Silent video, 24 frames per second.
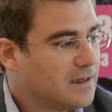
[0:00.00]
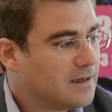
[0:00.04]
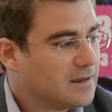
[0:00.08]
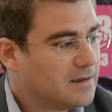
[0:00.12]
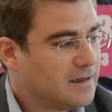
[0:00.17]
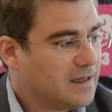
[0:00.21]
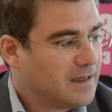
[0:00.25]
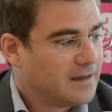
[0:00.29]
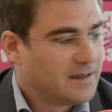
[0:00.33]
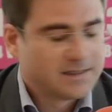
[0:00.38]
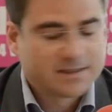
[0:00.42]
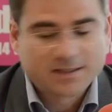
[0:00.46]

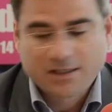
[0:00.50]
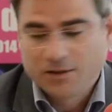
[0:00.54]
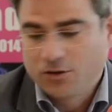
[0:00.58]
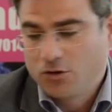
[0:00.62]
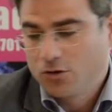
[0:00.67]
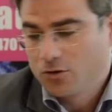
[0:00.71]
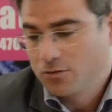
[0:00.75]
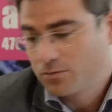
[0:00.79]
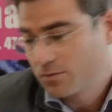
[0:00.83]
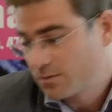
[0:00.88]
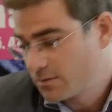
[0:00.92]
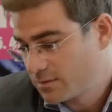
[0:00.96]
de
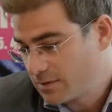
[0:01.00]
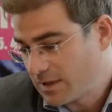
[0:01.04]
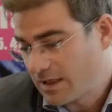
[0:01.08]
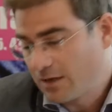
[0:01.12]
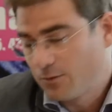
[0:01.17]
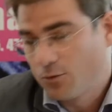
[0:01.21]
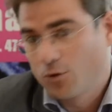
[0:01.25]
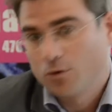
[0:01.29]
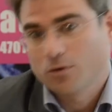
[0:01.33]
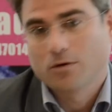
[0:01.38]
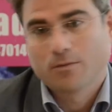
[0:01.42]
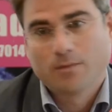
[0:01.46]
diseño,
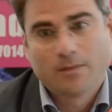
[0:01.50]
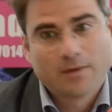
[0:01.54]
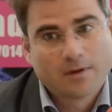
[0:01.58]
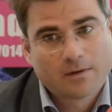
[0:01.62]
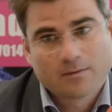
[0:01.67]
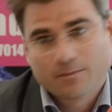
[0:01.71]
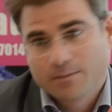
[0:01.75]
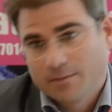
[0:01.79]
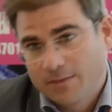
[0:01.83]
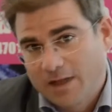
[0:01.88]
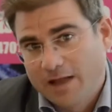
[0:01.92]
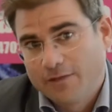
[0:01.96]
salvo
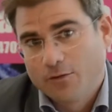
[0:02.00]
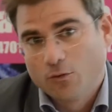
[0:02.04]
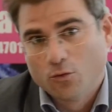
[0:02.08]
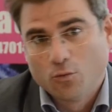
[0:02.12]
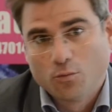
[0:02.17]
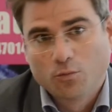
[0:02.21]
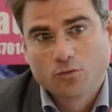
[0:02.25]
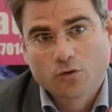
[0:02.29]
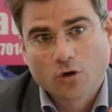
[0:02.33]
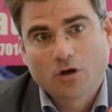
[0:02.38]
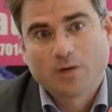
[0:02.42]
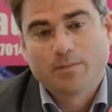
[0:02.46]
dándole
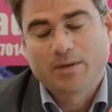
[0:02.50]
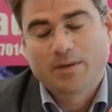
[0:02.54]
un toque